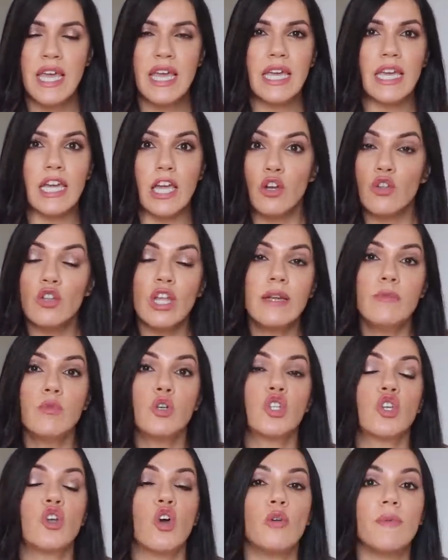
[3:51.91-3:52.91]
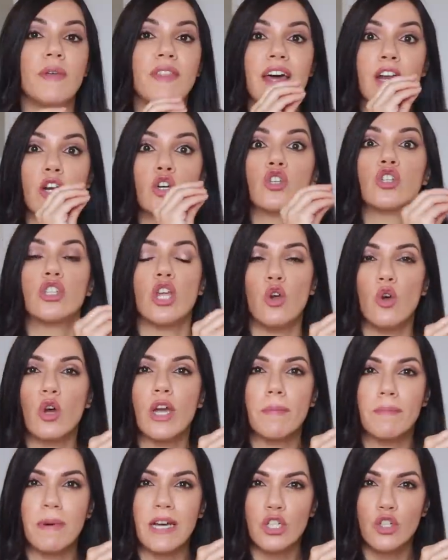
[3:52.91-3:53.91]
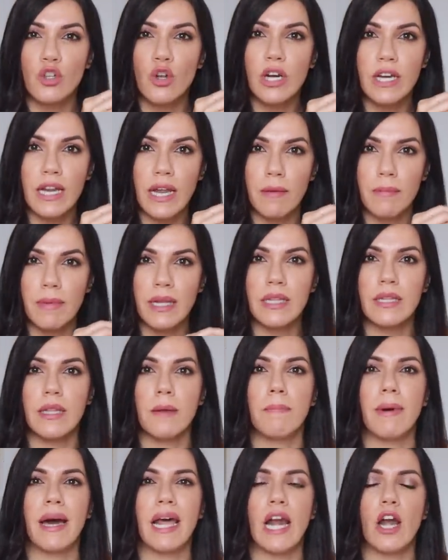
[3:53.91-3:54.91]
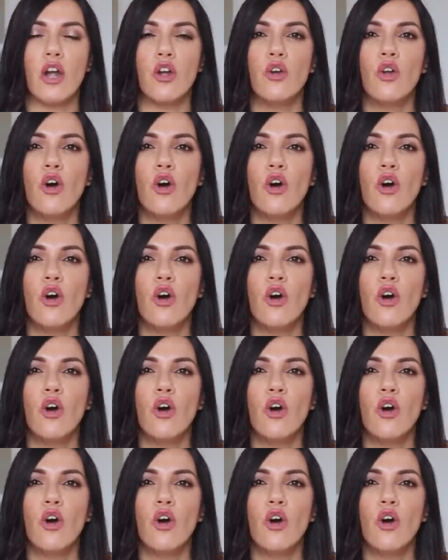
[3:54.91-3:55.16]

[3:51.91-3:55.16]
y que no tenemos que olvidarnos de lo que pasó realmente para